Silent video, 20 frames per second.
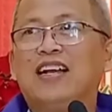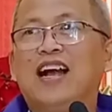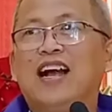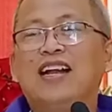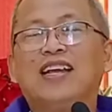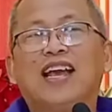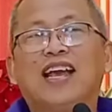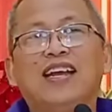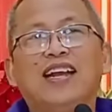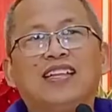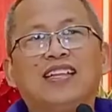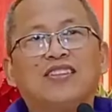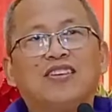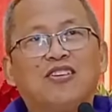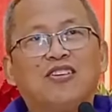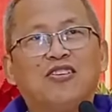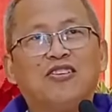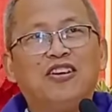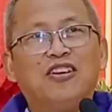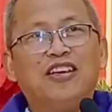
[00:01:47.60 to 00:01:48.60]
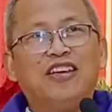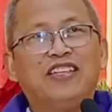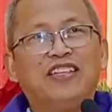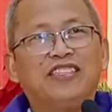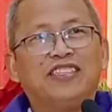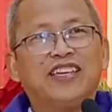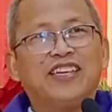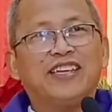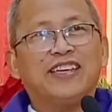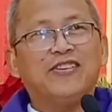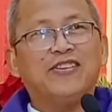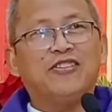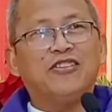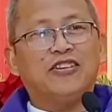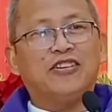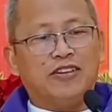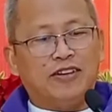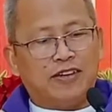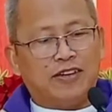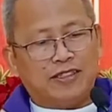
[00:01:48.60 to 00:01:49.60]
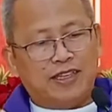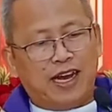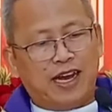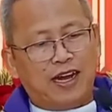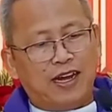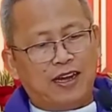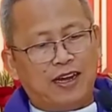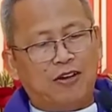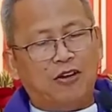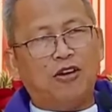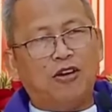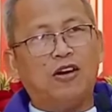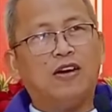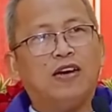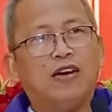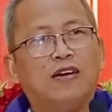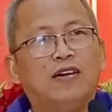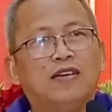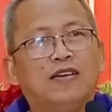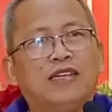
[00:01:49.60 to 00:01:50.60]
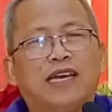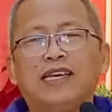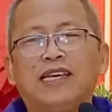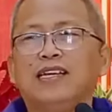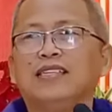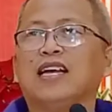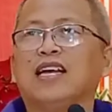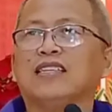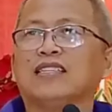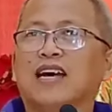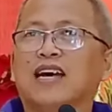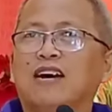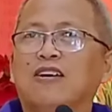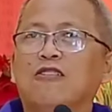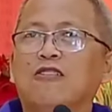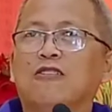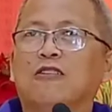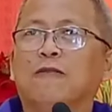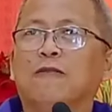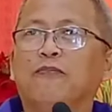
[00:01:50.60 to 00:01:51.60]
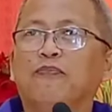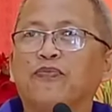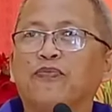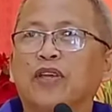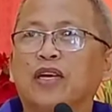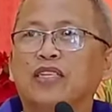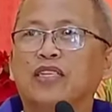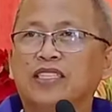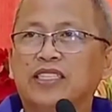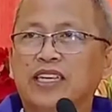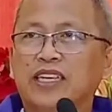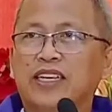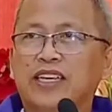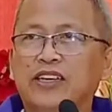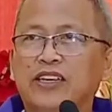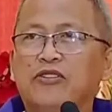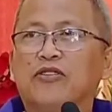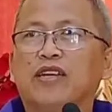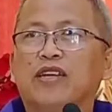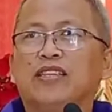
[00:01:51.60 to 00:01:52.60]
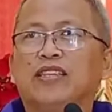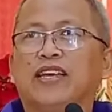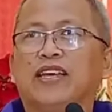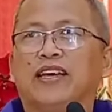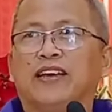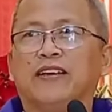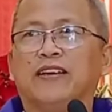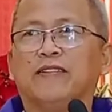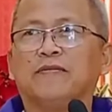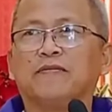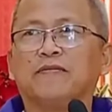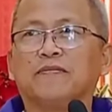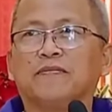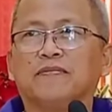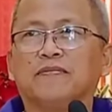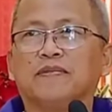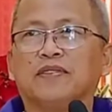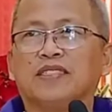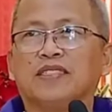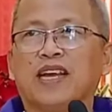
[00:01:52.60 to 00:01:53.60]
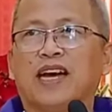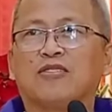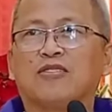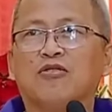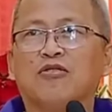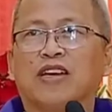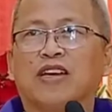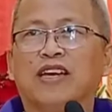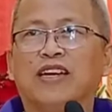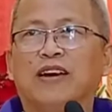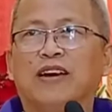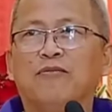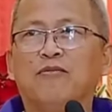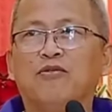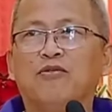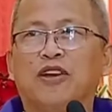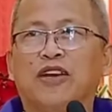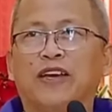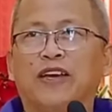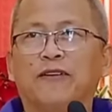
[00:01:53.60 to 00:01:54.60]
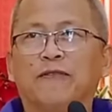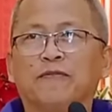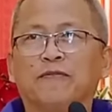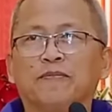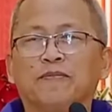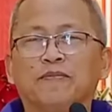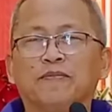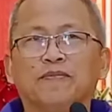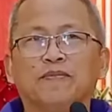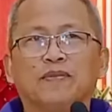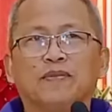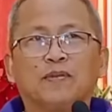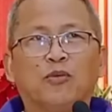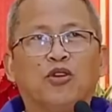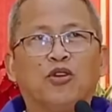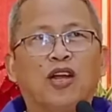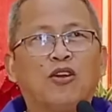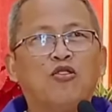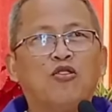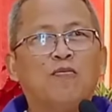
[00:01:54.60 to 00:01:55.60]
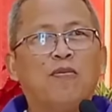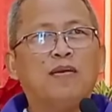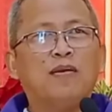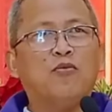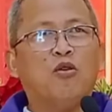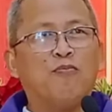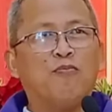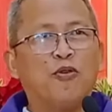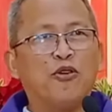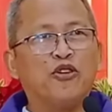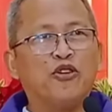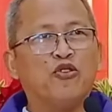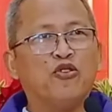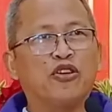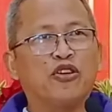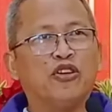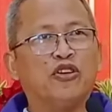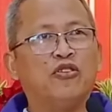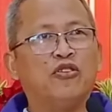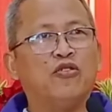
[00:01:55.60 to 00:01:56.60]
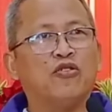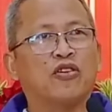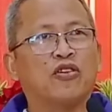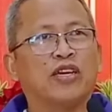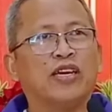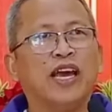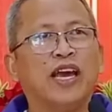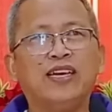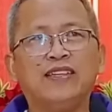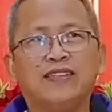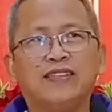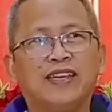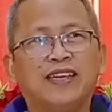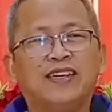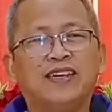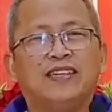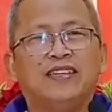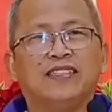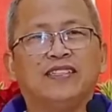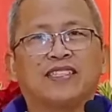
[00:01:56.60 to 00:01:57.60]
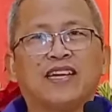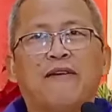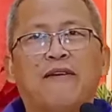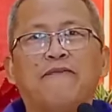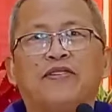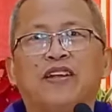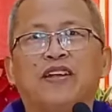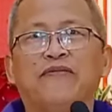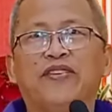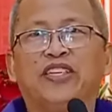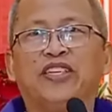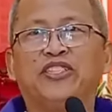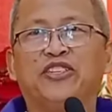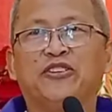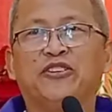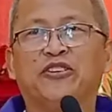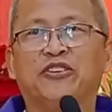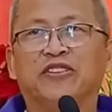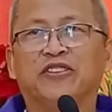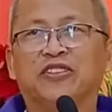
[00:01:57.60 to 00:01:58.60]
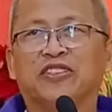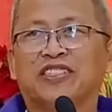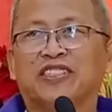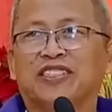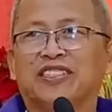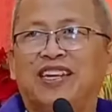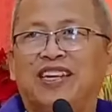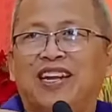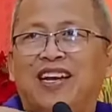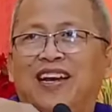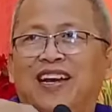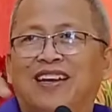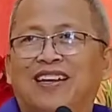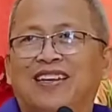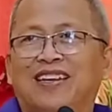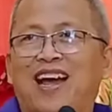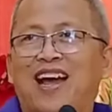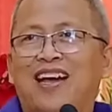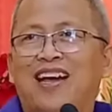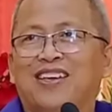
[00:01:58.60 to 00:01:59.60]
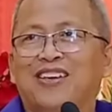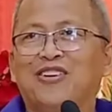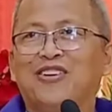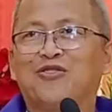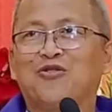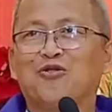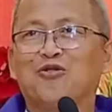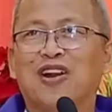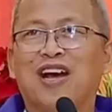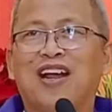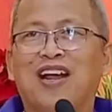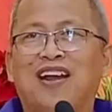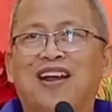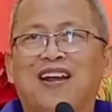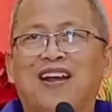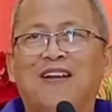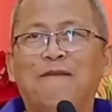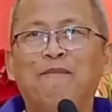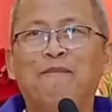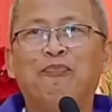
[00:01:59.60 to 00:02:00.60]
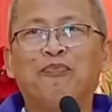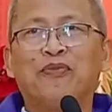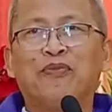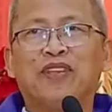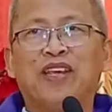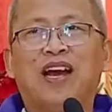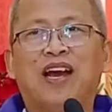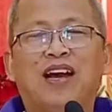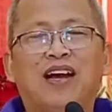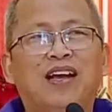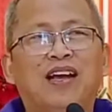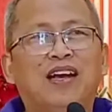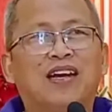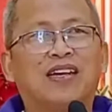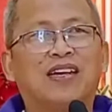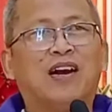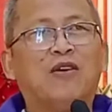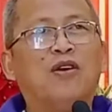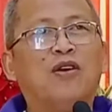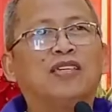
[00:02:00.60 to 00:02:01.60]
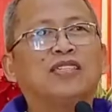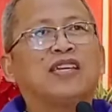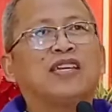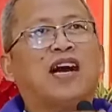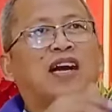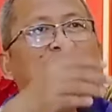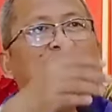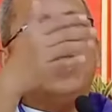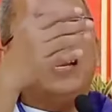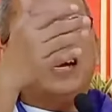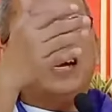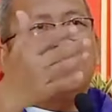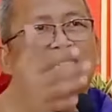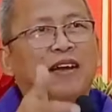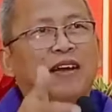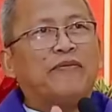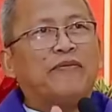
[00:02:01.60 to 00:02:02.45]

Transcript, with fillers: Daghang kay nato noy insecured nya. Nangita taog security sa atong kinabuhi. Mo nang uban mo puyo gyud og gated subdivisions ana naagi koral nya gawas nga ang ilang